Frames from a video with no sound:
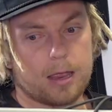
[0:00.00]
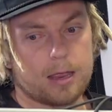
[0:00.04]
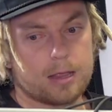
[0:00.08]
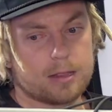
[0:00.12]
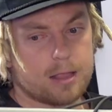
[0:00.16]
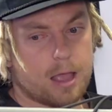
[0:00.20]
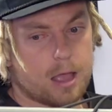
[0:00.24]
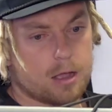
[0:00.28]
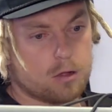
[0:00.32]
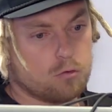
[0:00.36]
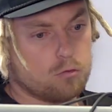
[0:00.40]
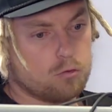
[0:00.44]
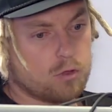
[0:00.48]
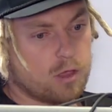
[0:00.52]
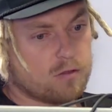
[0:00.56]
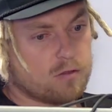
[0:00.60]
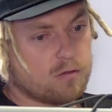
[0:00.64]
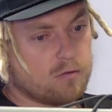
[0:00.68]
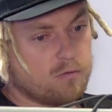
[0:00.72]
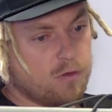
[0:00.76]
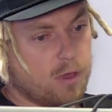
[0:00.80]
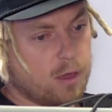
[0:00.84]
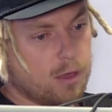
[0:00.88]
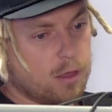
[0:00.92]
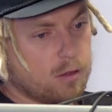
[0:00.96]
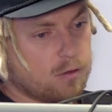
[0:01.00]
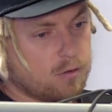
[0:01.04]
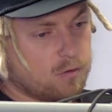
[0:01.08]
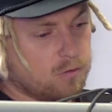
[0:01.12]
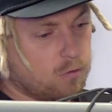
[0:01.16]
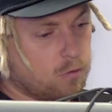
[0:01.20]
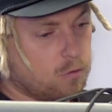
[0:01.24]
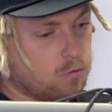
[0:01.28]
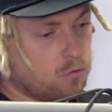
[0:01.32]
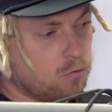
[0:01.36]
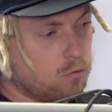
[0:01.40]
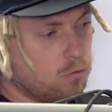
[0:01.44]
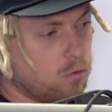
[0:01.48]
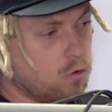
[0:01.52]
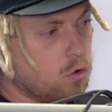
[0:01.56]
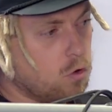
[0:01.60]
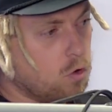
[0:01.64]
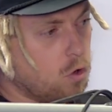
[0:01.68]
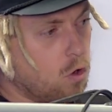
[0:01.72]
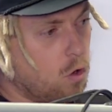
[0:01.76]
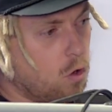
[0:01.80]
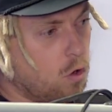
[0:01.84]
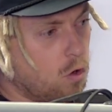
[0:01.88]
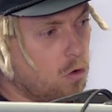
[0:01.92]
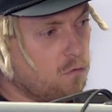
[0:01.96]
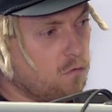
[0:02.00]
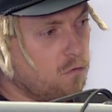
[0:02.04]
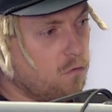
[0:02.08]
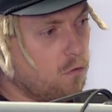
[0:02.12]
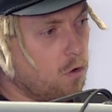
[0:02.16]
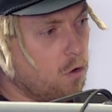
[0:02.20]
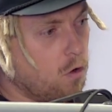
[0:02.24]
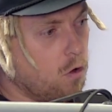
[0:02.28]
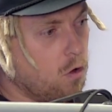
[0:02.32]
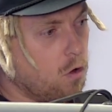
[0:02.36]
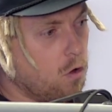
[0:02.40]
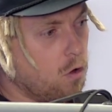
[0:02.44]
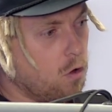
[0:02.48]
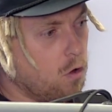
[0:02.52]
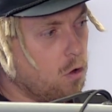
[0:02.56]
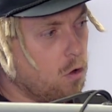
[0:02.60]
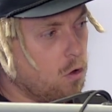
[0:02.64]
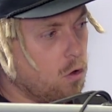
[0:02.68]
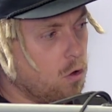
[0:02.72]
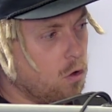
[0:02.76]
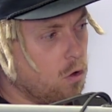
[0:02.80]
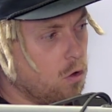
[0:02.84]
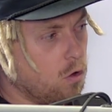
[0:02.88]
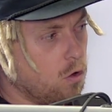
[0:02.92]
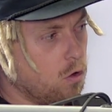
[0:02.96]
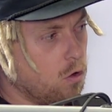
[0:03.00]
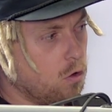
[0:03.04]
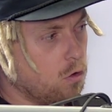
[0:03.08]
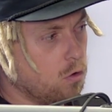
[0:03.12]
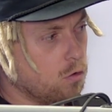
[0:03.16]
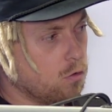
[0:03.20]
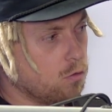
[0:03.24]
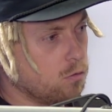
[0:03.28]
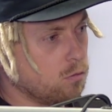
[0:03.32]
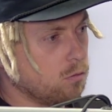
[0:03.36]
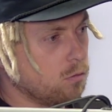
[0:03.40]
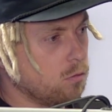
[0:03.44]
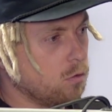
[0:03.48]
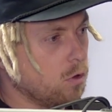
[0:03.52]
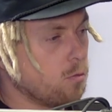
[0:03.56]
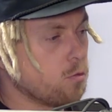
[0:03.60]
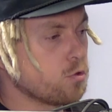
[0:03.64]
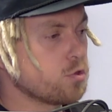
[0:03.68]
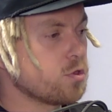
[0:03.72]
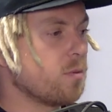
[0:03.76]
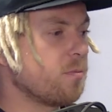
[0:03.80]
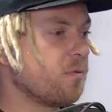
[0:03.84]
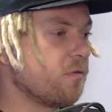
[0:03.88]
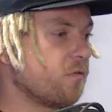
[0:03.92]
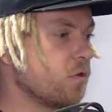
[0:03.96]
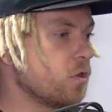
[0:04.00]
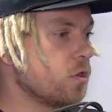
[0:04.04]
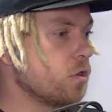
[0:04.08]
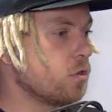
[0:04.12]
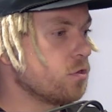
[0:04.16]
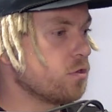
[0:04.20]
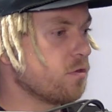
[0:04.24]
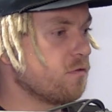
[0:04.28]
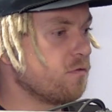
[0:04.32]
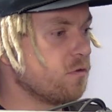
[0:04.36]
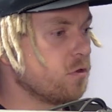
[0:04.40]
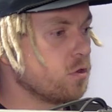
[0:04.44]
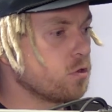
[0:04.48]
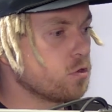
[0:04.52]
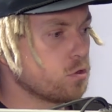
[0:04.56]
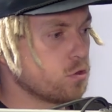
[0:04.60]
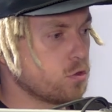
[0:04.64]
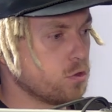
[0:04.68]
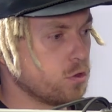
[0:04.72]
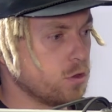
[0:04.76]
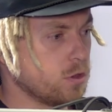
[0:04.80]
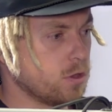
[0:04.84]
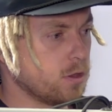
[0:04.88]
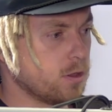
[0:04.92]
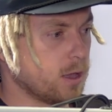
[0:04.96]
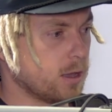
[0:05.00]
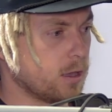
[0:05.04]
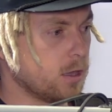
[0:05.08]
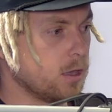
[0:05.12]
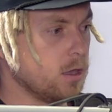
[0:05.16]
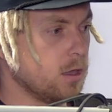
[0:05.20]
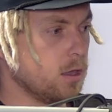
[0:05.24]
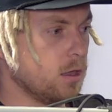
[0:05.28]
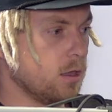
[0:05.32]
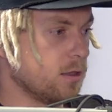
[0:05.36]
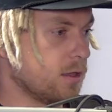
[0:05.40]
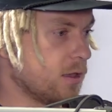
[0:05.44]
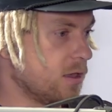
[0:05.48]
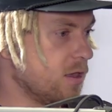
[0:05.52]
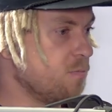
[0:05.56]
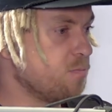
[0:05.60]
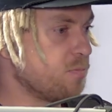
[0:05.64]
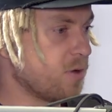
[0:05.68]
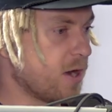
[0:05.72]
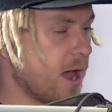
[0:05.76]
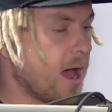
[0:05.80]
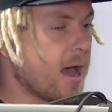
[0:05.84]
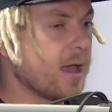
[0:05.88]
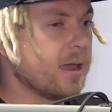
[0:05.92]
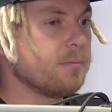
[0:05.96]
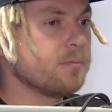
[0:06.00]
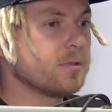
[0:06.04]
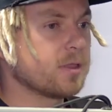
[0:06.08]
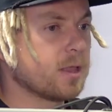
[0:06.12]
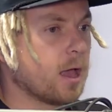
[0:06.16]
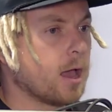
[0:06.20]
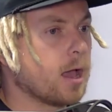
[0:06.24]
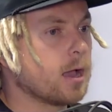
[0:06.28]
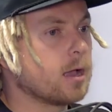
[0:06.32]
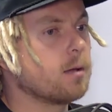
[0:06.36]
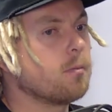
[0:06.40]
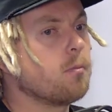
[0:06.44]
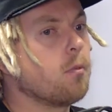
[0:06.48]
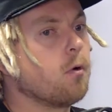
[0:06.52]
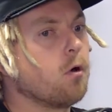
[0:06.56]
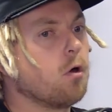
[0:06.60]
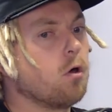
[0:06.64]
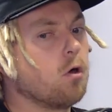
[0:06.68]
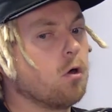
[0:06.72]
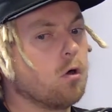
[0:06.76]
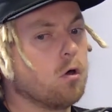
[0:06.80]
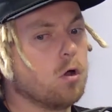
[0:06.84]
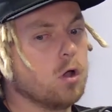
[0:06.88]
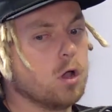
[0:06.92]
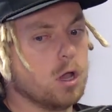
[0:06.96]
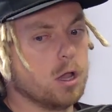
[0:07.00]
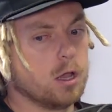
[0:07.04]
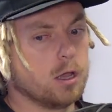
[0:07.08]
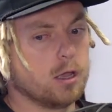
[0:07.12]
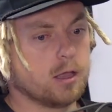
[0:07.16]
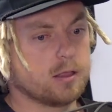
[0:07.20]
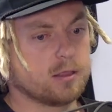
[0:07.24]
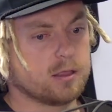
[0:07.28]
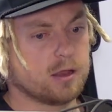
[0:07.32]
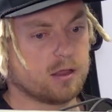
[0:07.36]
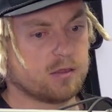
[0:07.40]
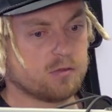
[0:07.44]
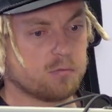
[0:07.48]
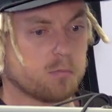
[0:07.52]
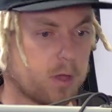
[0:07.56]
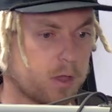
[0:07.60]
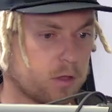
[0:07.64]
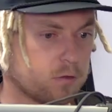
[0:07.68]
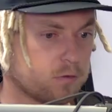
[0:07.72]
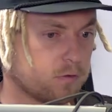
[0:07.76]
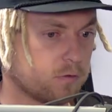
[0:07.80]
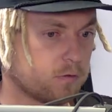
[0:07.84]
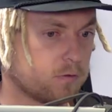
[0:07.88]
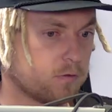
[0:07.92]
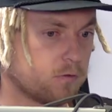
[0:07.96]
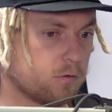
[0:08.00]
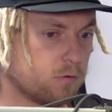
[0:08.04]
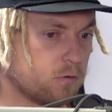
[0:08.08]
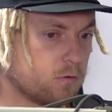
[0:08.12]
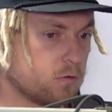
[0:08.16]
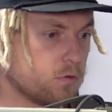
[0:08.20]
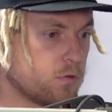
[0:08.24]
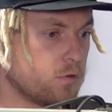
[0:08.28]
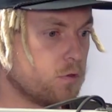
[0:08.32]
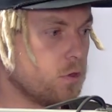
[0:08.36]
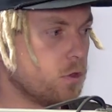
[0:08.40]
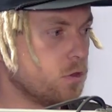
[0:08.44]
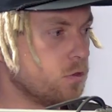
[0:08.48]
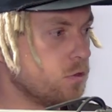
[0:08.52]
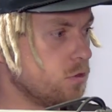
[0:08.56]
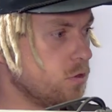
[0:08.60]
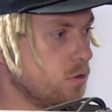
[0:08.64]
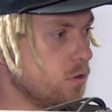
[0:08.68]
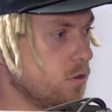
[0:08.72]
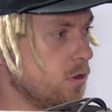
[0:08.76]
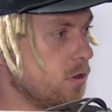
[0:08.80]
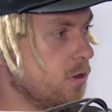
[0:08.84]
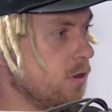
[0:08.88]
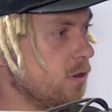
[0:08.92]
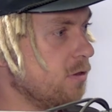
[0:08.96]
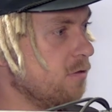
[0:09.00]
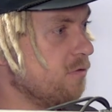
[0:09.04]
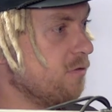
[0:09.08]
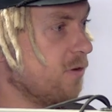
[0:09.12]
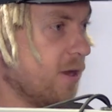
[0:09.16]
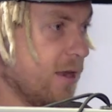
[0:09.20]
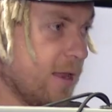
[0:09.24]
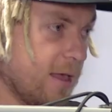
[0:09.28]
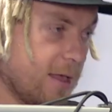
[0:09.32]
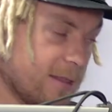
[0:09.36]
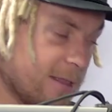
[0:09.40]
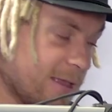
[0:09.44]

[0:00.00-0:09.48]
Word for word: tak, u nas wiek jest stosunkowo, no można powiedzieć, że wyższy, taki, taki prime, tak? Mhm. Bo ja teraz mając 32 lata,